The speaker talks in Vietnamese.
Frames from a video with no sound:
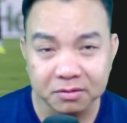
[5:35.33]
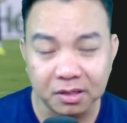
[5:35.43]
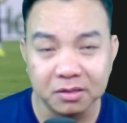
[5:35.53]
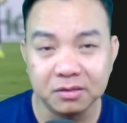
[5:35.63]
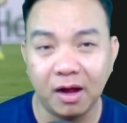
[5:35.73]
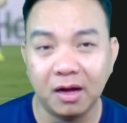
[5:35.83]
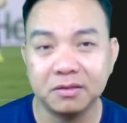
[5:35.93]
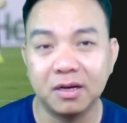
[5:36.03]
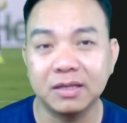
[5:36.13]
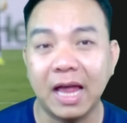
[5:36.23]
từ đó
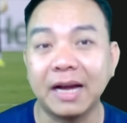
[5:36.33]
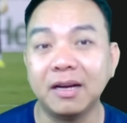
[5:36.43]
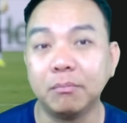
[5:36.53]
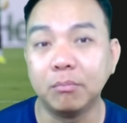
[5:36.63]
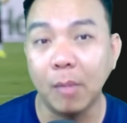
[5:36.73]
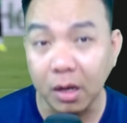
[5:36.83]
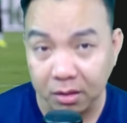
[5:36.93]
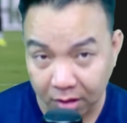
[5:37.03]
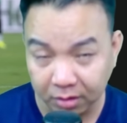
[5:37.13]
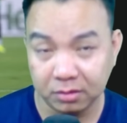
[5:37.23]
trở thành bất
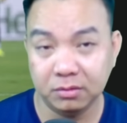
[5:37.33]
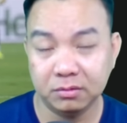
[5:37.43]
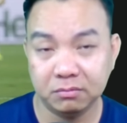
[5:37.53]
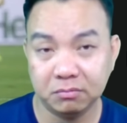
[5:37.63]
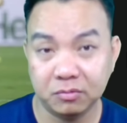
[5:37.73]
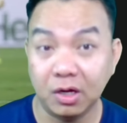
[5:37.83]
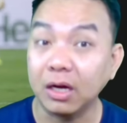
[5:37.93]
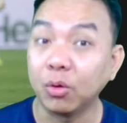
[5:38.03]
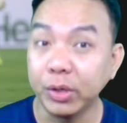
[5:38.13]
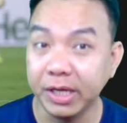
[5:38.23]
lực,
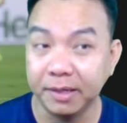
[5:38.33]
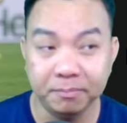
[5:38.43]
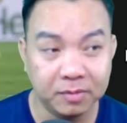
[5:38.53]
rất là nguy hiểm.